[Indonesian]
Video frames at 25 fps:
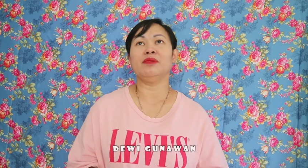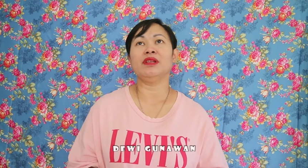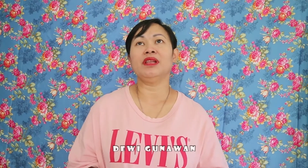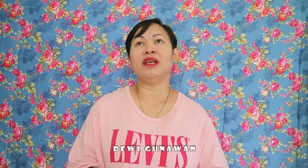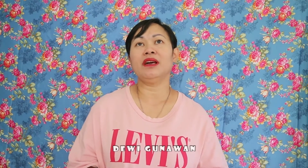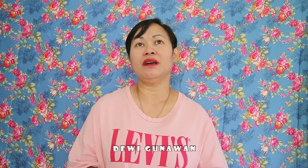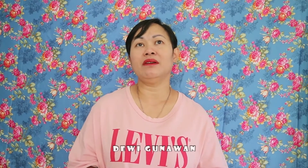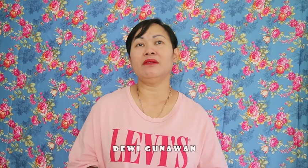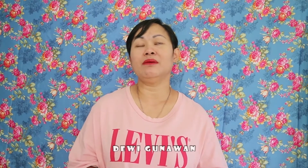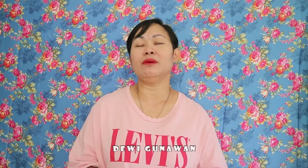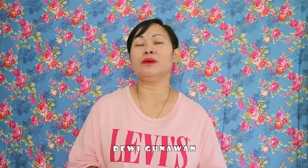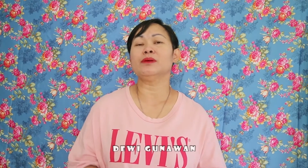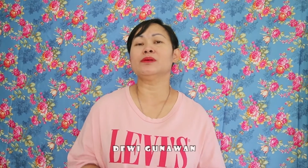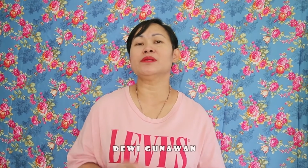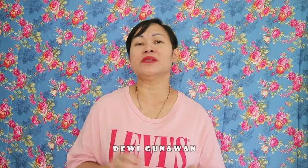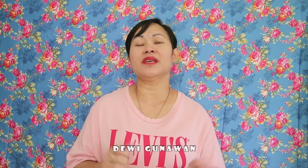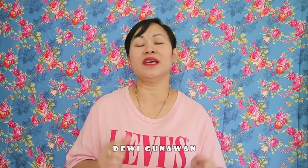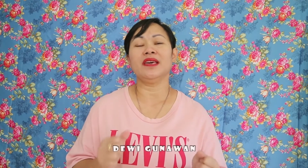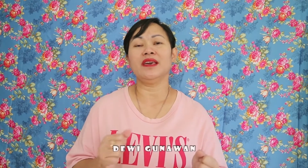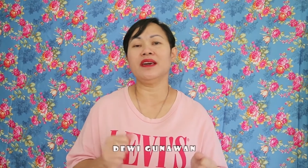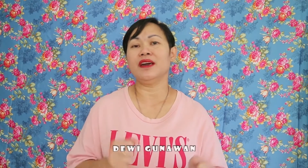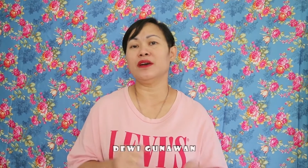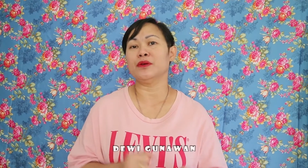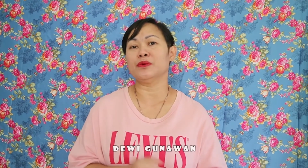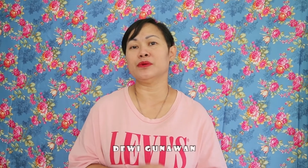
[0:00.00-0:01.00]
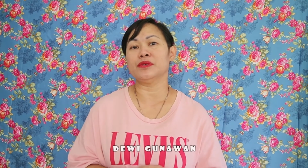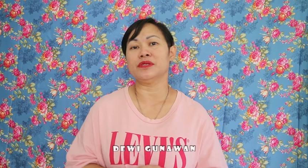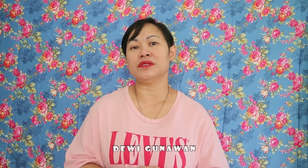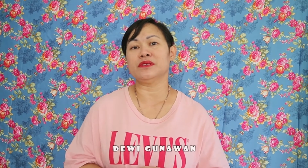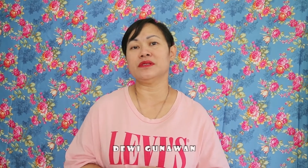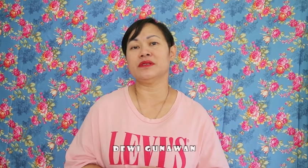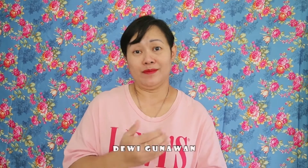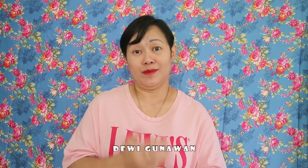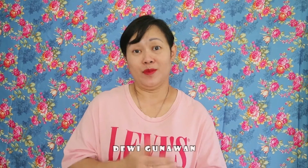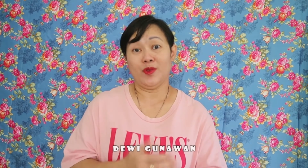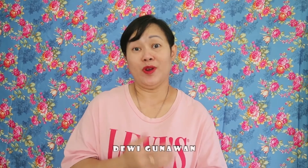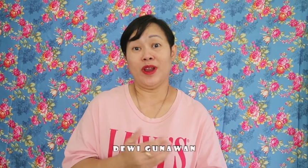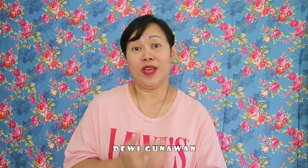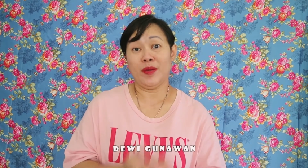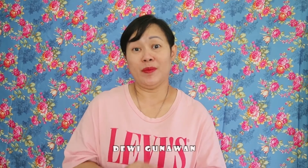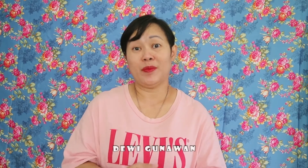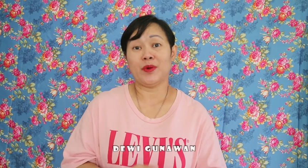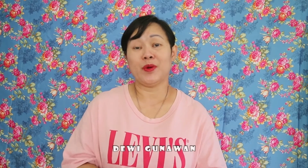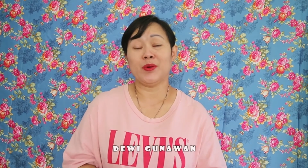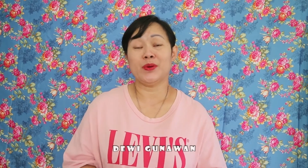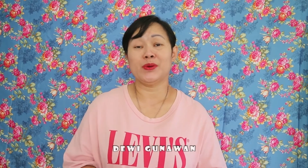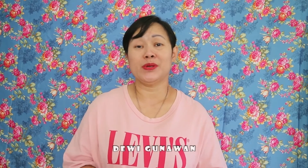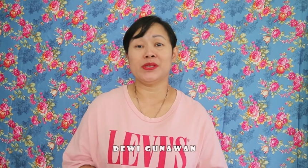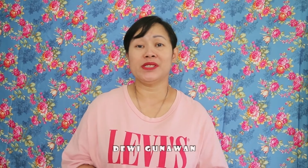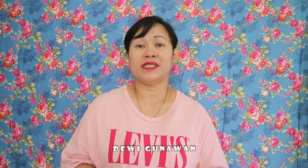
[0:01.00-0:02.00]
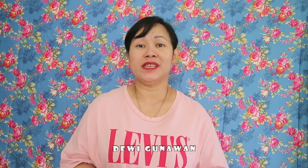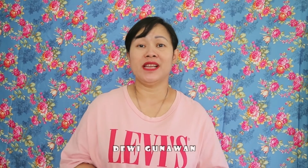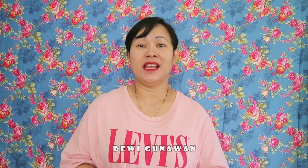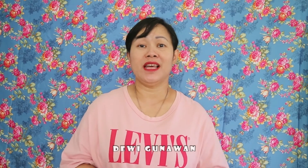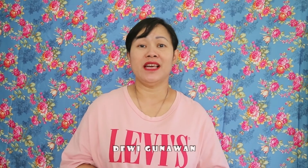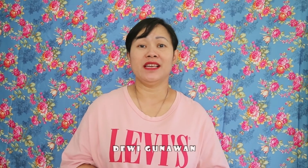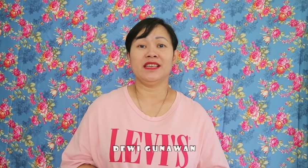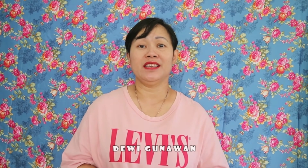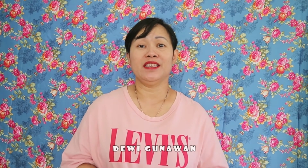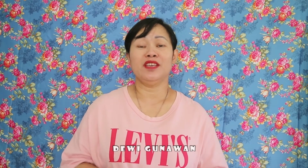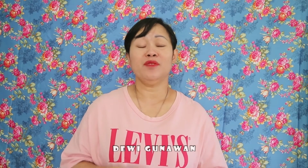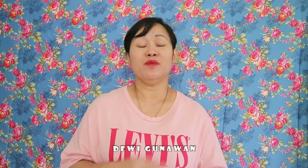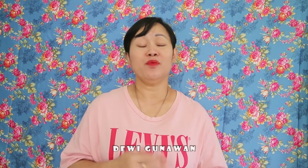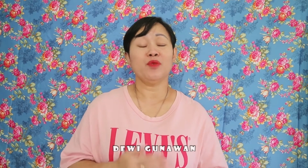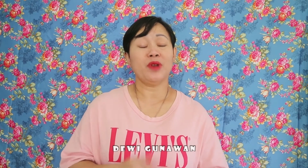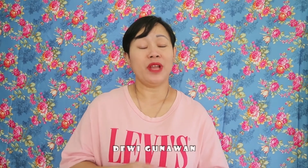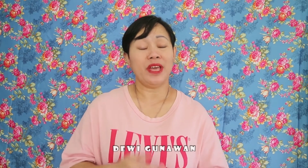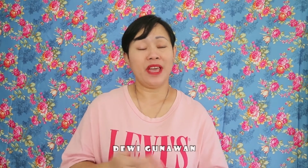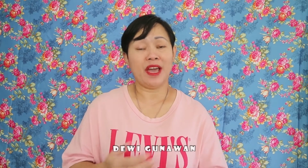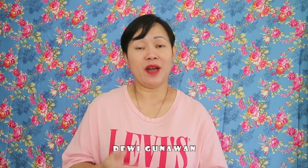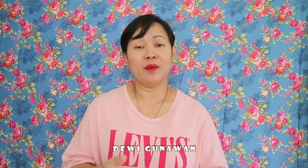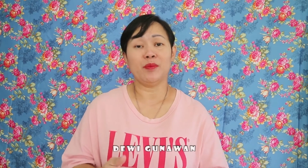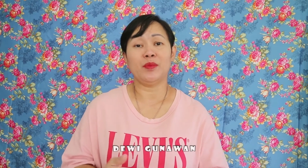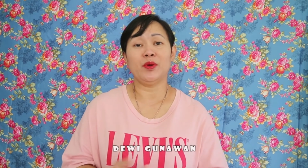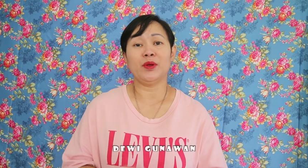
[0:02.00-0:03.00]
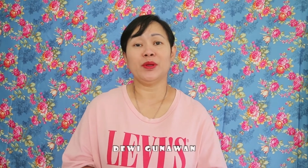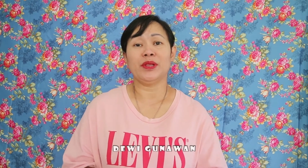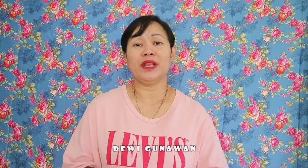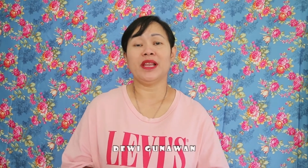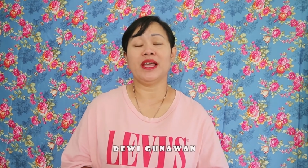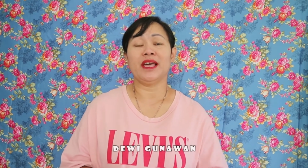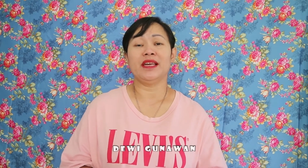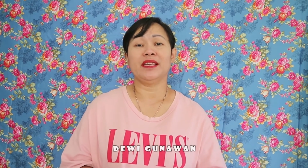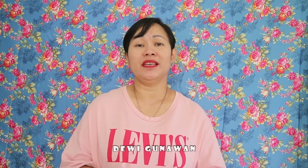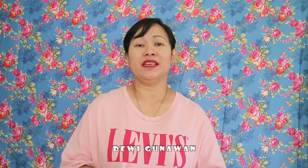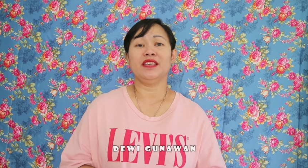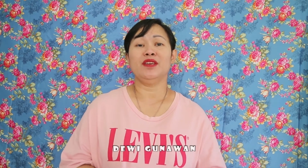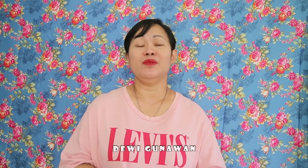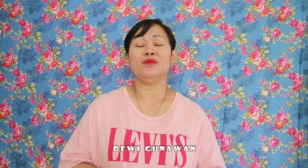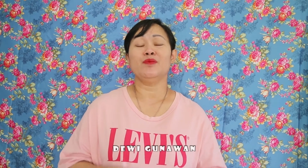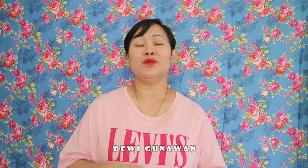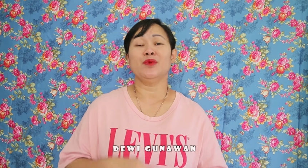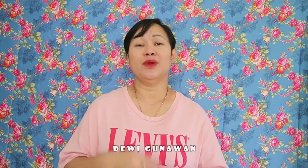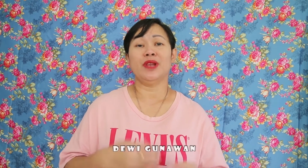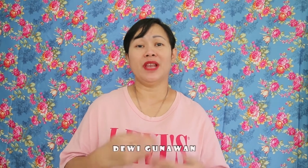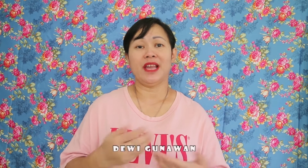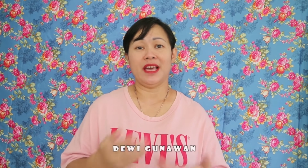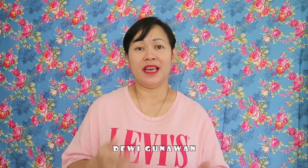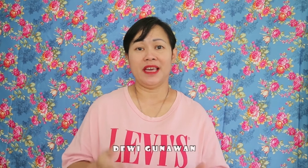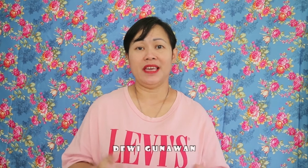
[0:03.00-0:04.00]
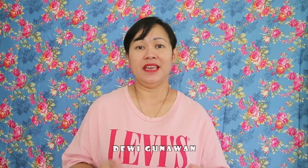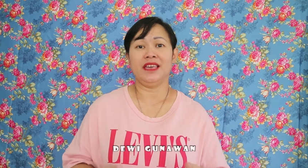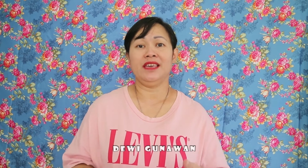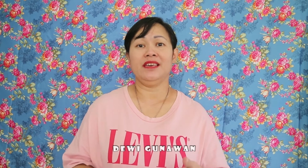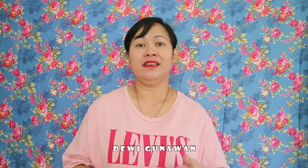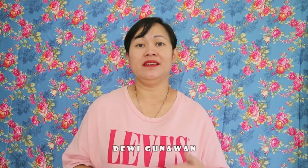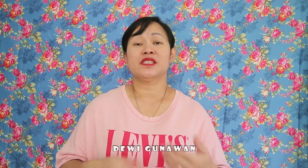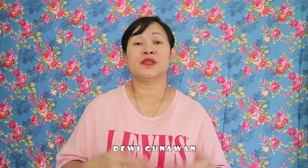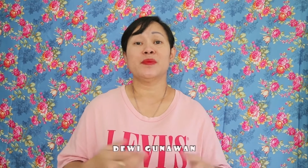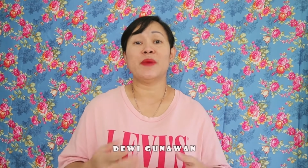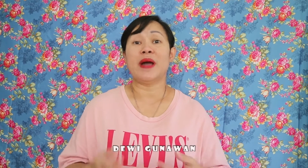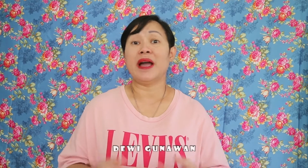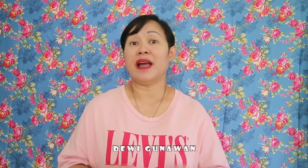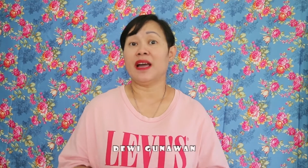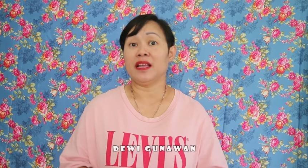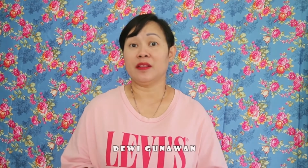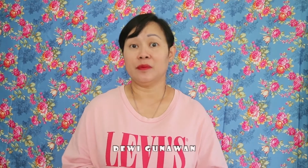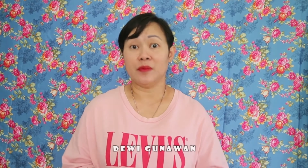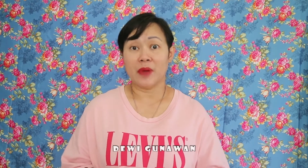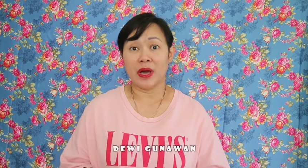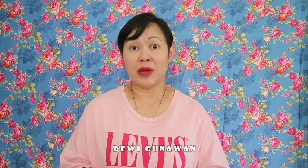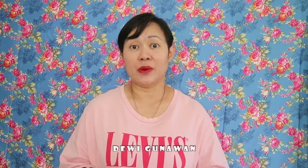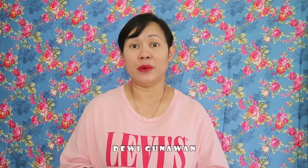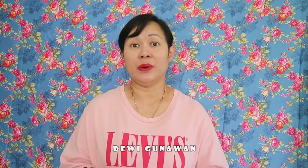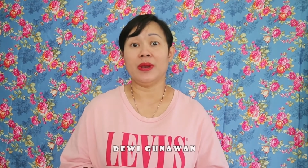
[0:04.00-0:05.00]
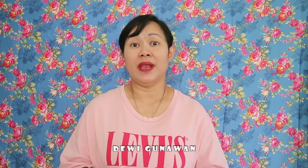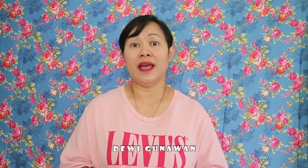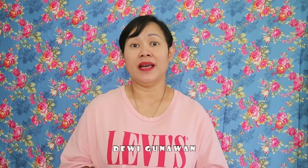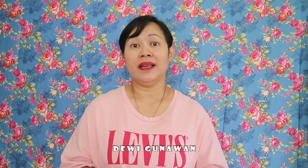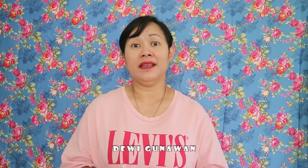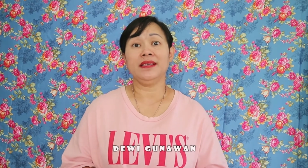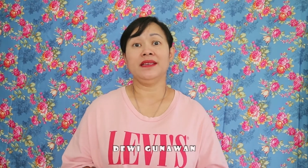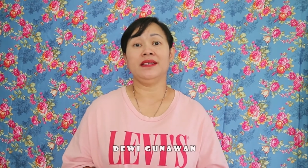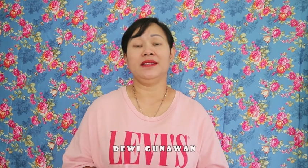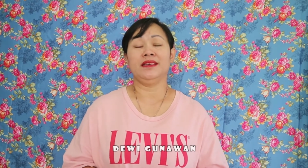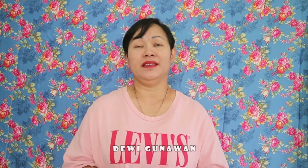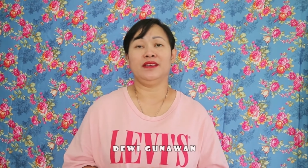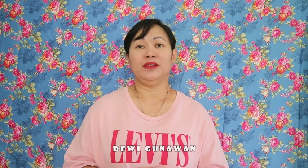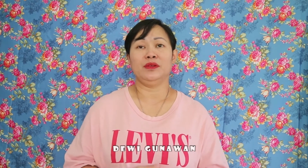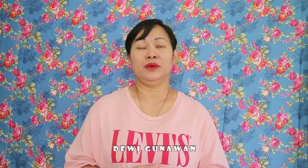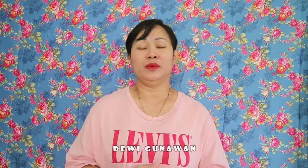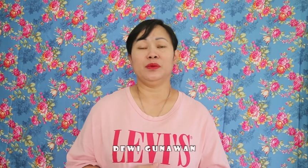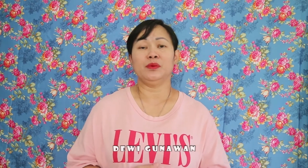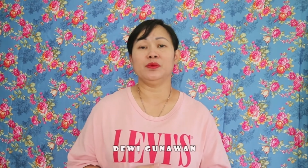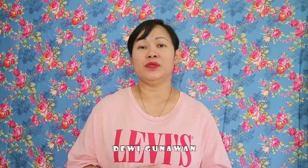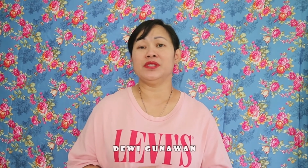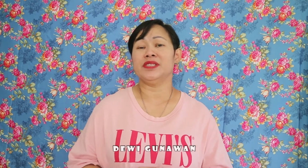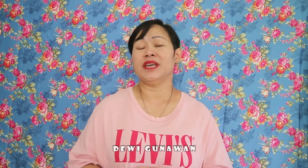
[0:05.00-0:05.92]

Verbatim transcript: bilang oh saya harus mulai produksi lagi mulai upload lagi mulai semangat baru lagi gitu